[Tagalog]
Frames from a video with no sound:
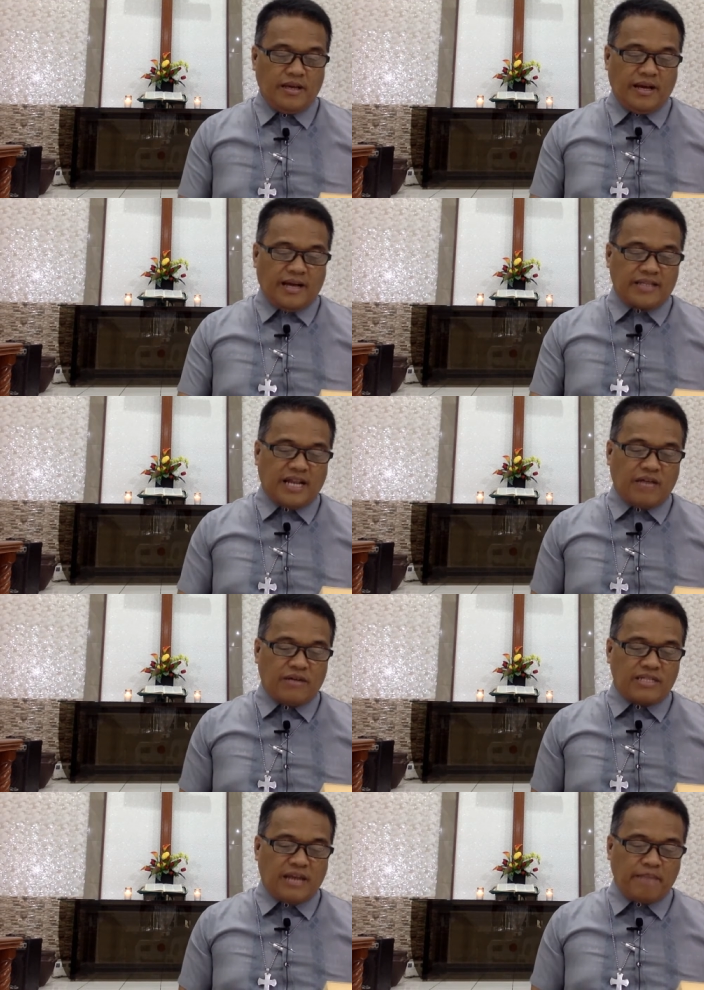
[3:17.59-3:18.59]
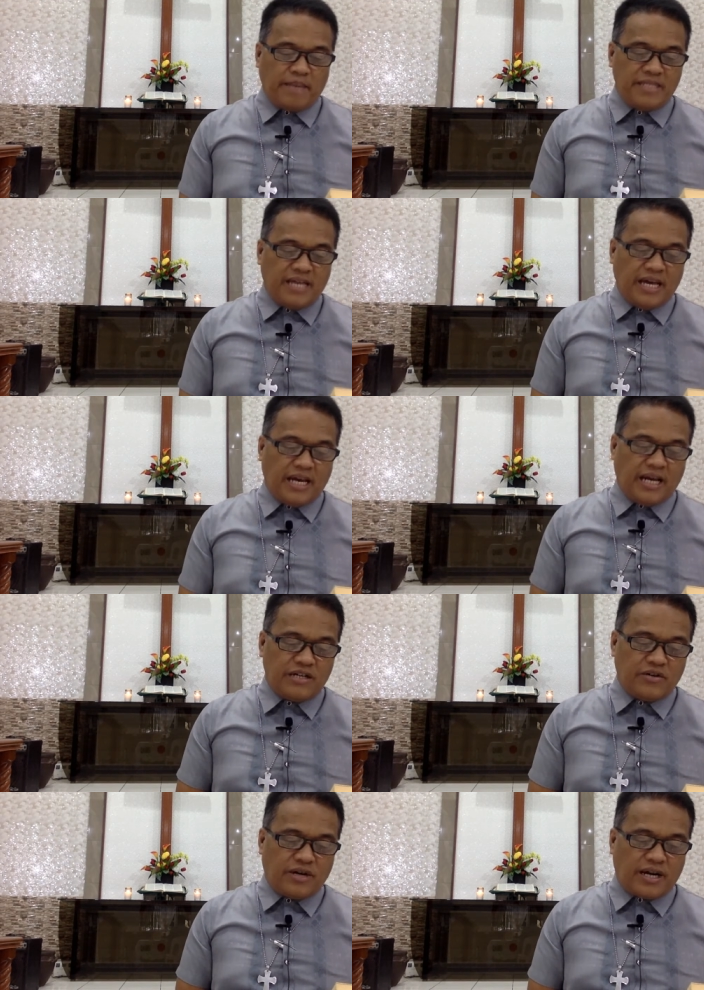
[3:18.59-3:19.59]
At tinawag niyang Peniel
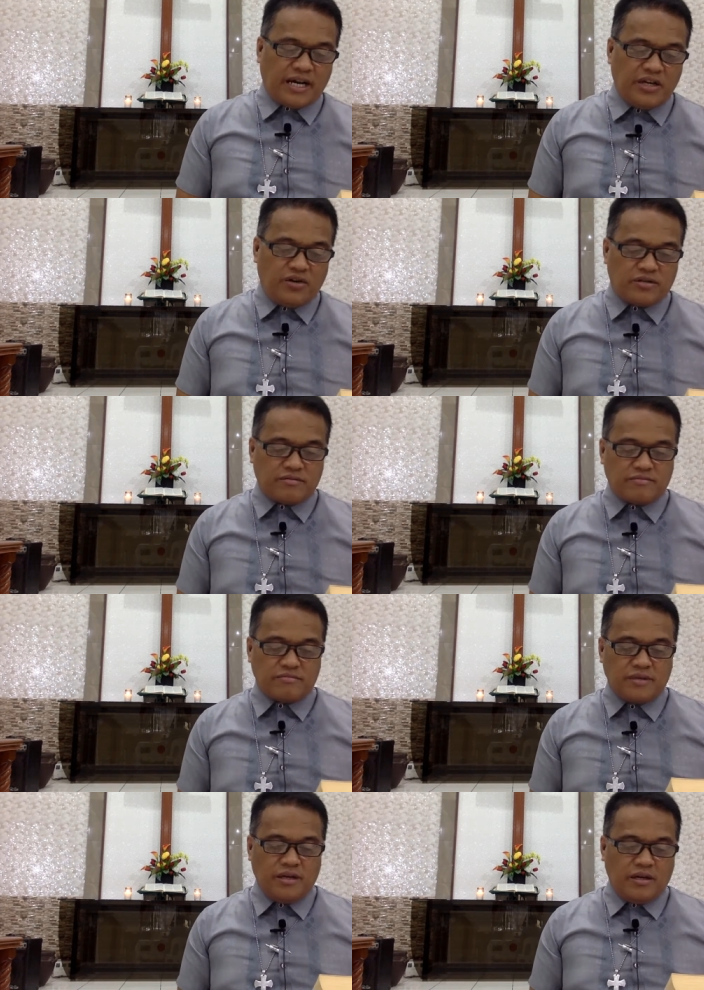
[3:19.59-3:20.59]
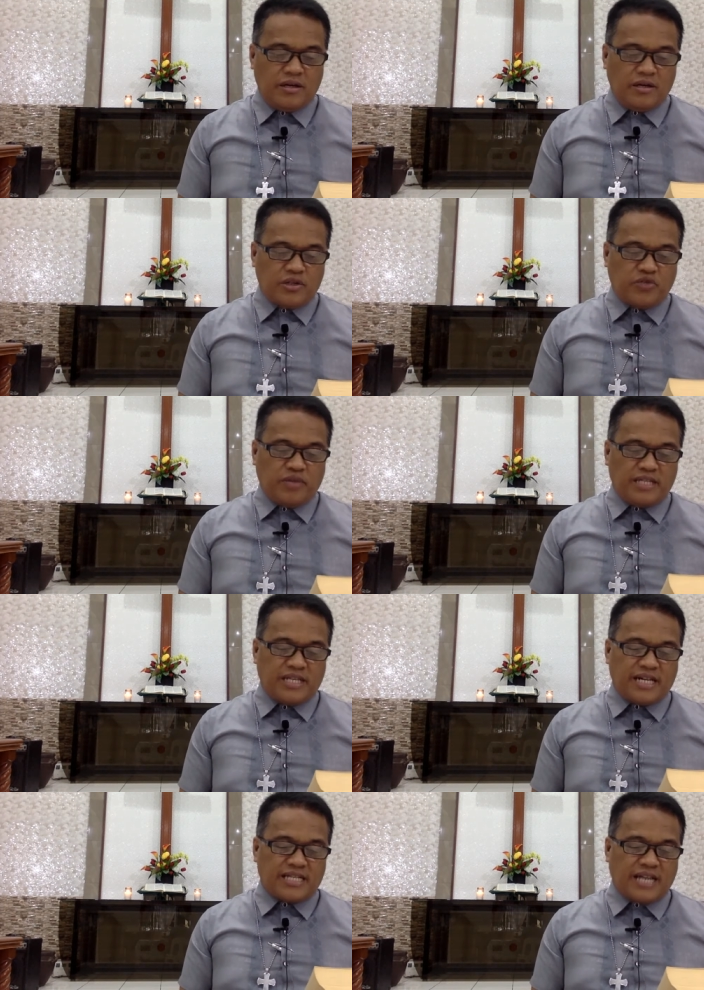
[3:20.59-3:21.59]
ang lugar na iyon.
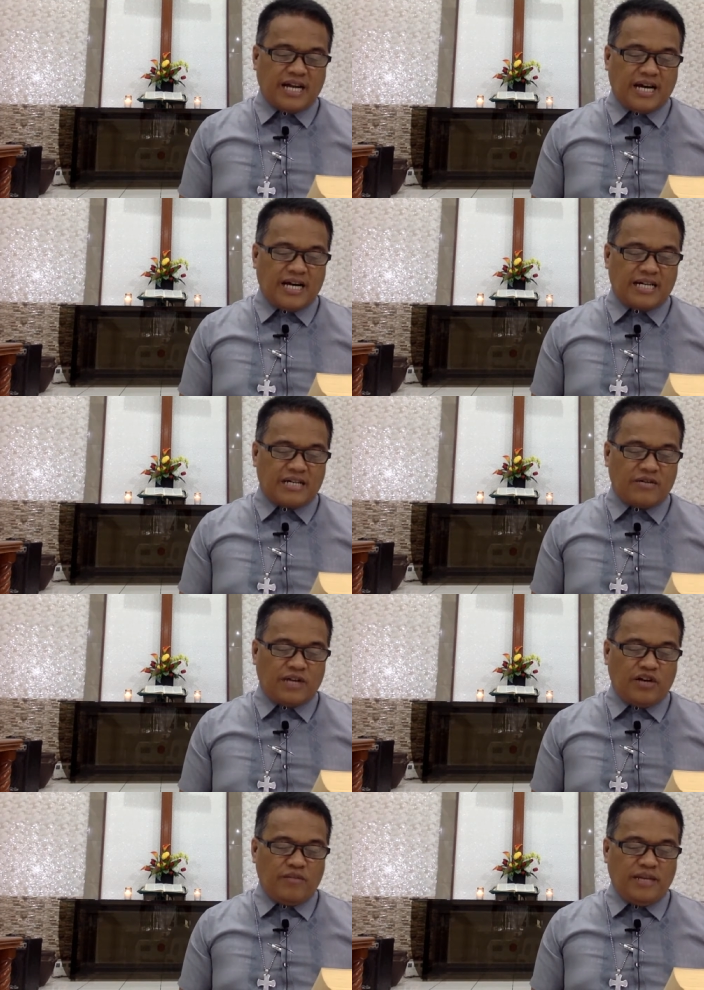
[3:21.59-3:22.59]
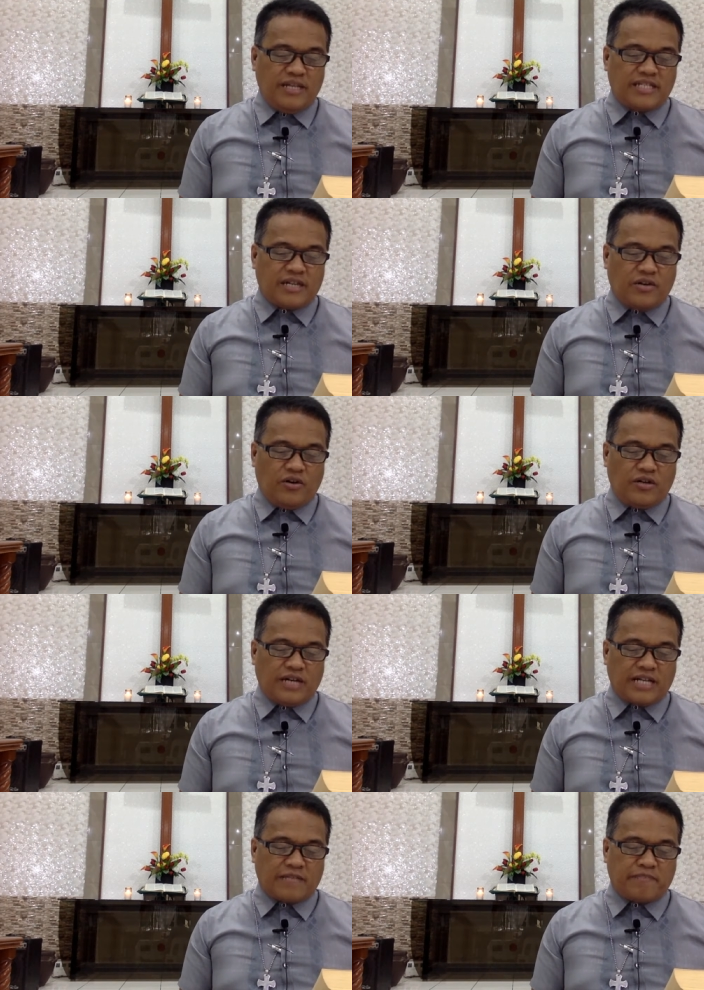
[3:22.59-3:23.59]
Sumisikat na ang araw nang umalis siya roon
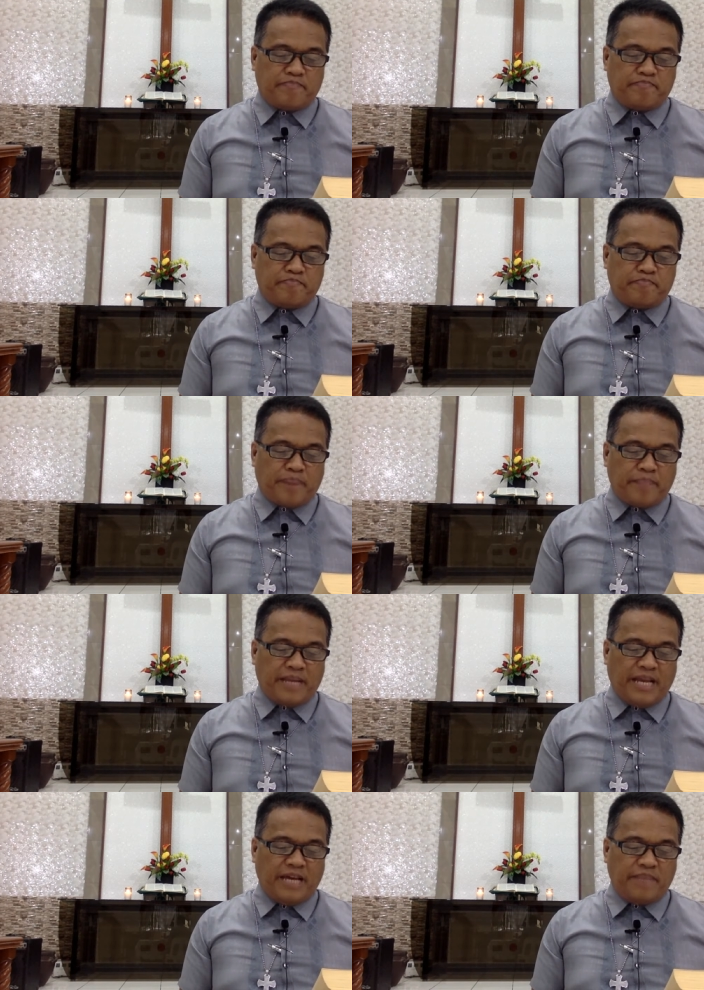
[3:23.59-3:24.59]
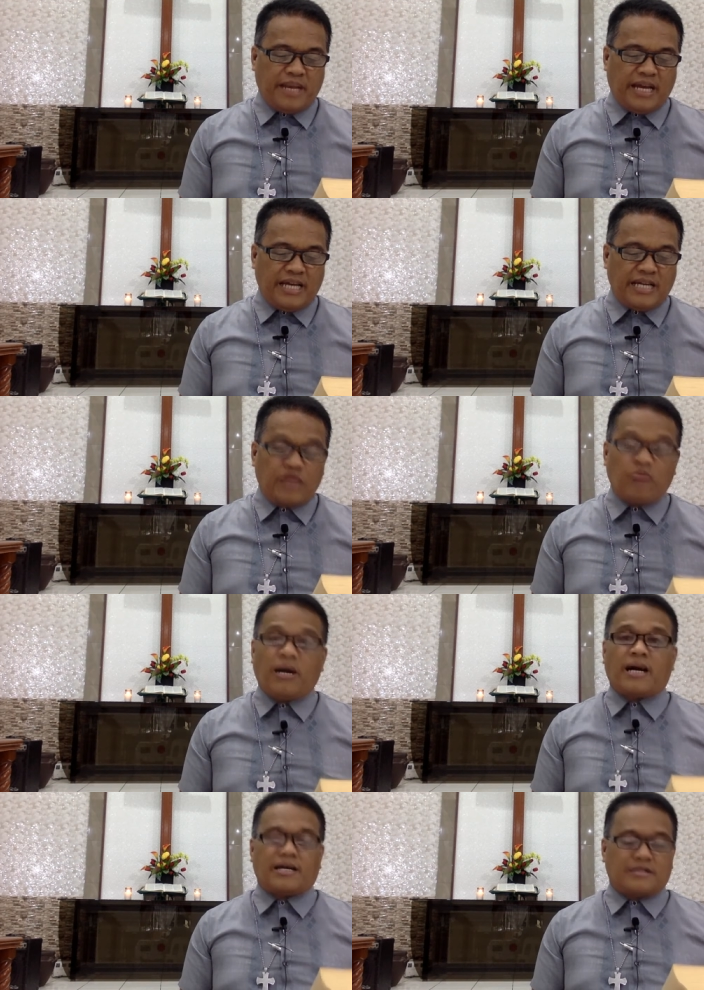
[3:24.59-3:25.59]
at papilay-pilay na
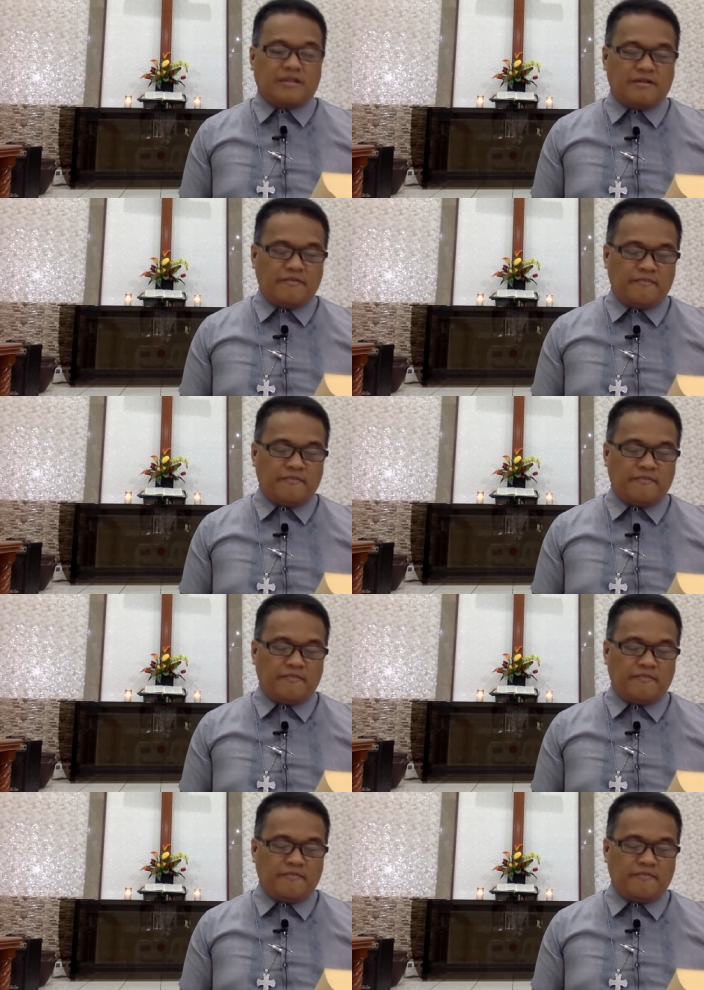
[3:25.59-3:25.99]
lumakad.